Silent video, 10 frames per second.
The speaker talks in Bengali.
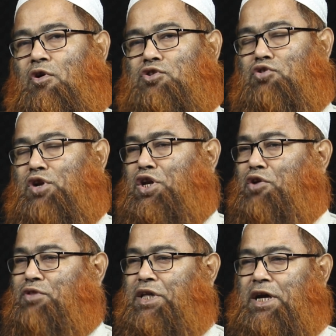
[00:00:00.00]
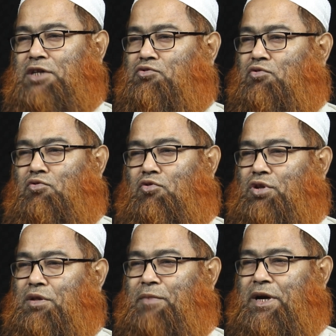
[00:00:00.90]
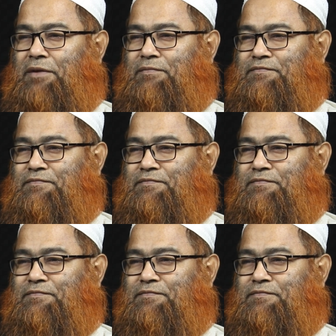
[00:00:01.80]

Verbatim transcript: অর্জনের নিয়তে এই কাজগুলো করতে পারি